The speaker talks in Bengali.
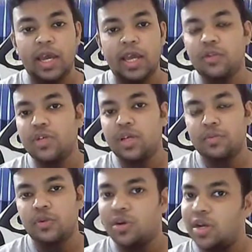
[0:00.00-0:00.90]
এই দুইটার
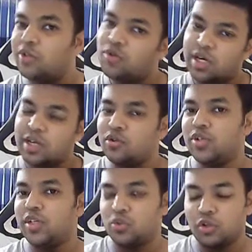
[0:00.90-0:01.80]
ভিতরে এই দুইটা কিন্তু
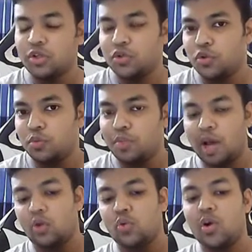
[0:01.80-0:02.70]
যে যথেষ্ট
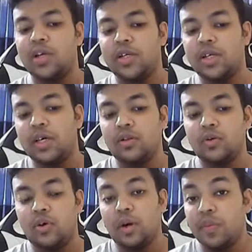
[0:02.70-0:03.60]
ভালো কোয়ালিটির কিন্তু
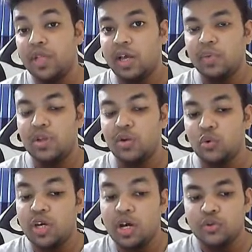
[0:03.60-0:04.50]
আপনি দেখবেন যে
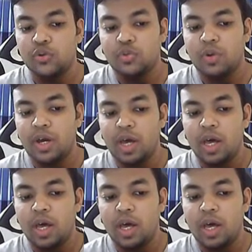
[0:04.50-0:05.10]
অধিকাংশ সময়